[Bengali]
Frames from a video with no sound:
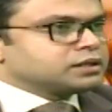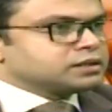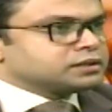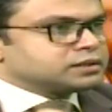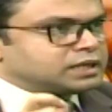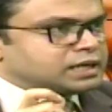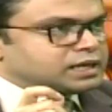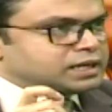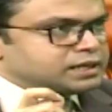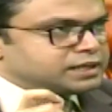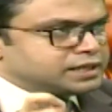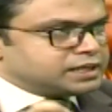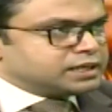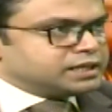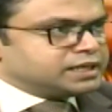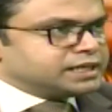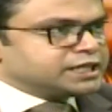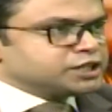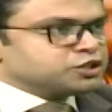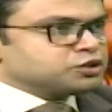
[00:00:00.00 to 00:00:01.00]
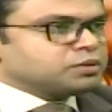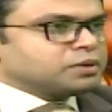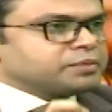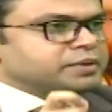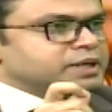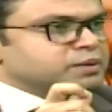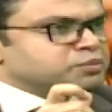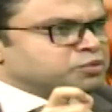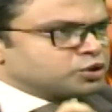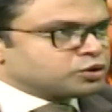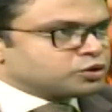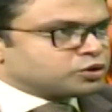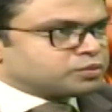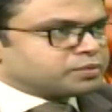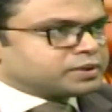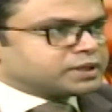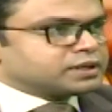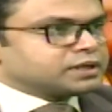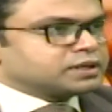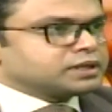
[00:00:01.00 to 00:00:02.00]
তারা লিখিতভাবে রিপোর্ট
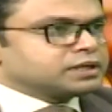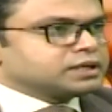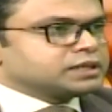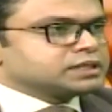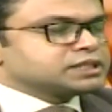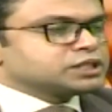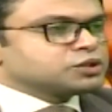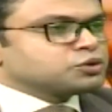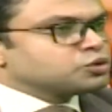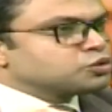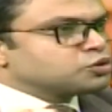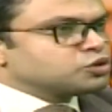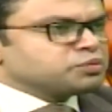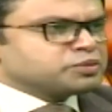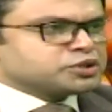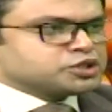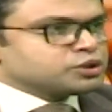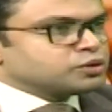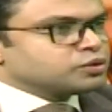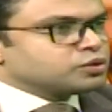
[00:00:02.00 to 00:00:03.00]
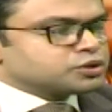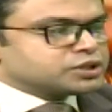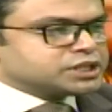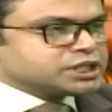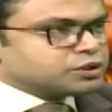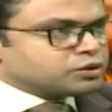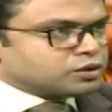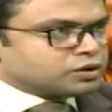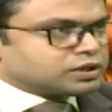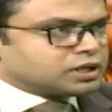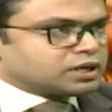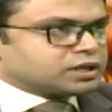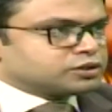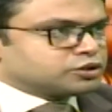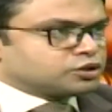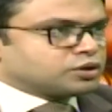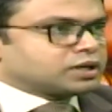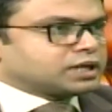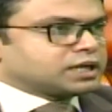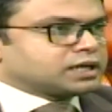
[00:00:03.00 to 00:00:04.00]
করবেন যে কোন কোন বিষয়গুলো ঠিক করা
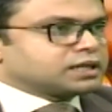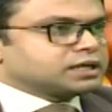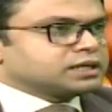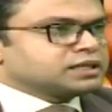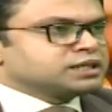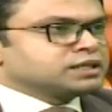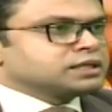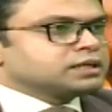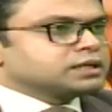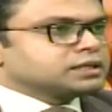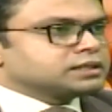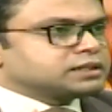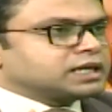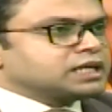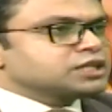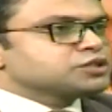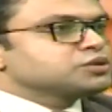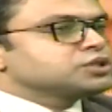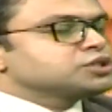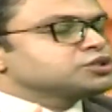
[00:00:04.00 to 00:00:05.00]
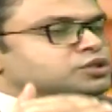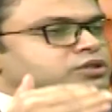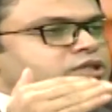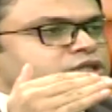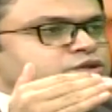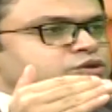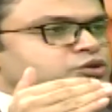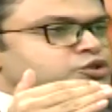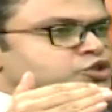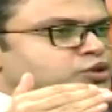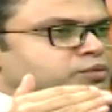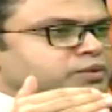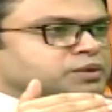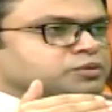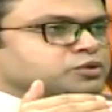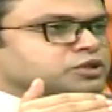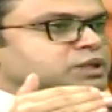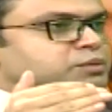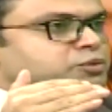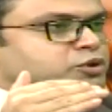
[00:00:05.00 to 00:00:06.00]
দরকার তারা যদি যথাযথ
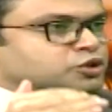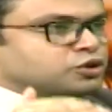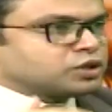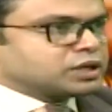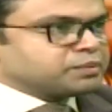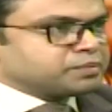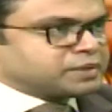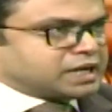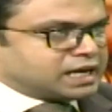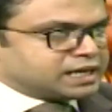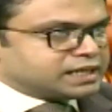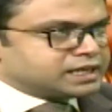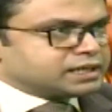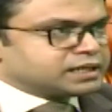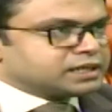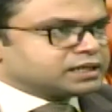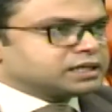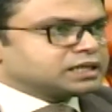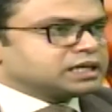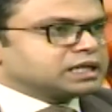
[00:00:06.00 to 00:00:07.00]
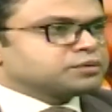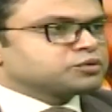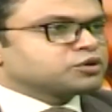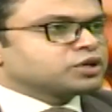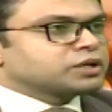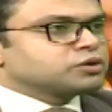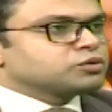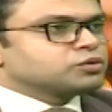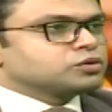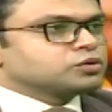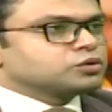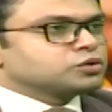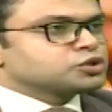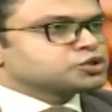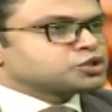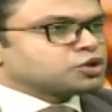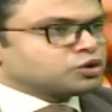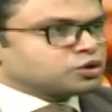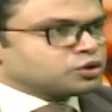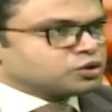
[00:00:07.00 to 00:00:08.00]
সময়ের মধ্যে পদক্ষেপ না নেন এবং ওগুলো
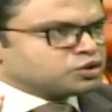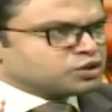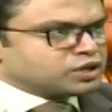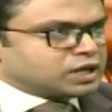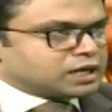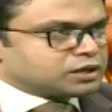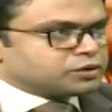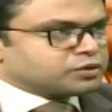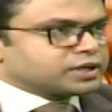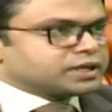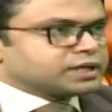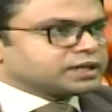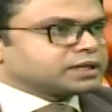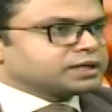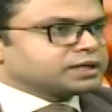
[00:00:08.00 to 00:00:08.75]
সংরক্ষণ না করেন